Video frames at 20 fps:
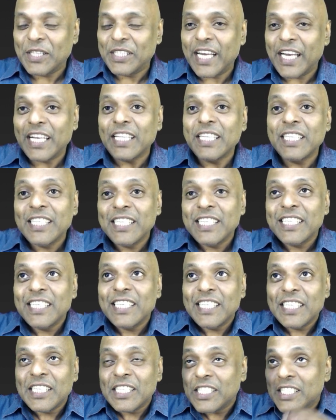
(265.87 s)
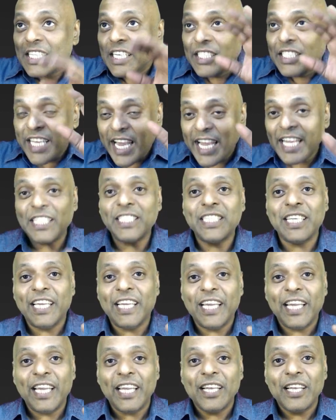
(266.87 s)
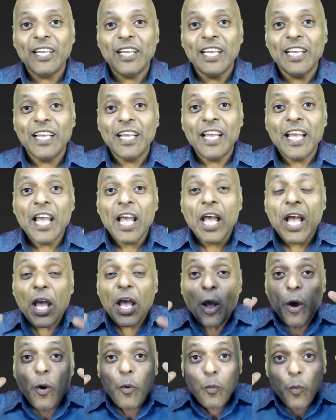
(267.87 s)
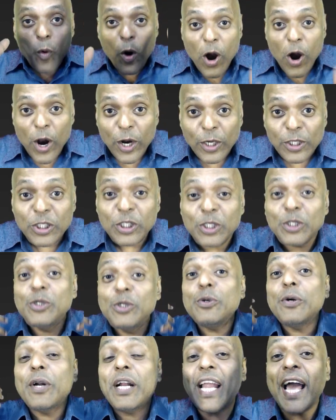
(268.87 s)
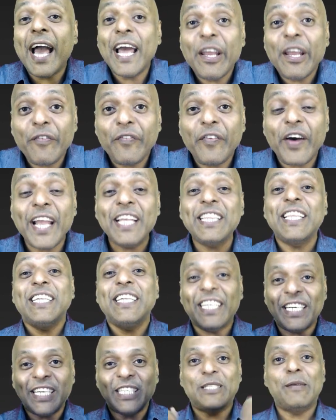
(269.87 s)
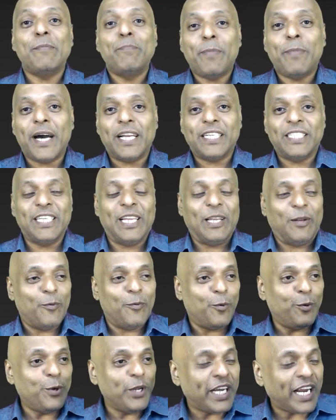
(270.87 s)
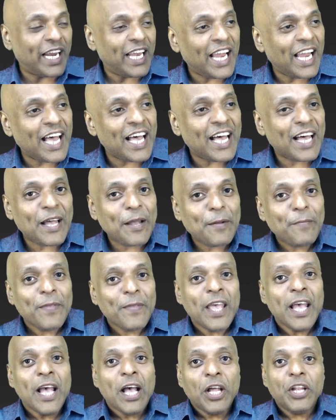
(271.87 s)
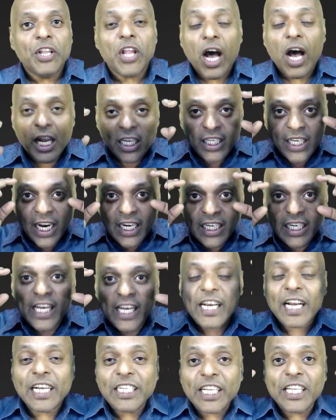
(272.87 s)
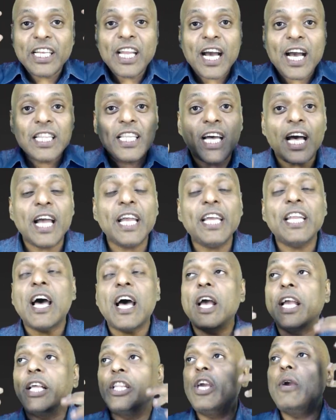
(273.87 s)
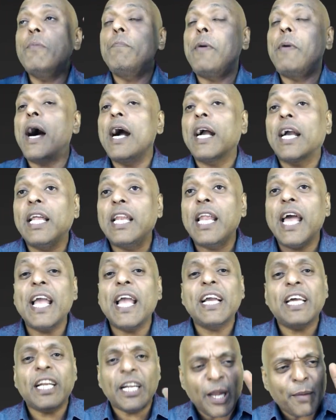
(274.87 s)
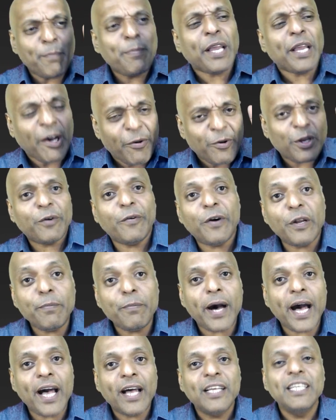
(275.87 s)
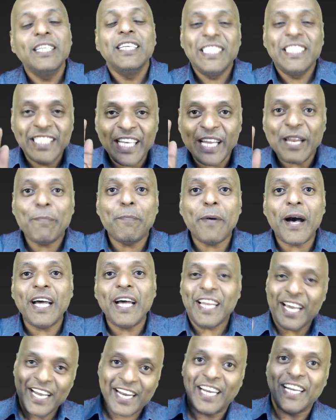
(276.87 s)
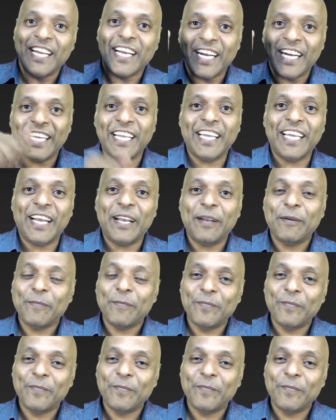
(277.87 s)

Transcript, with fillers: that the deity வாண்ட்ஸ் டு கிளாரிஃபை தட் இட் இஸ் இம்பார்ஷியல் உனக்கெல்லாம் நான் கண்ணை கட்டினாதான் நான் எதையும் பார்க்கலைங்கிற நம்பிக்கை உனக்கு வருமா சரிப்பா நான் கண்ணை கட்டிக்கிறேன்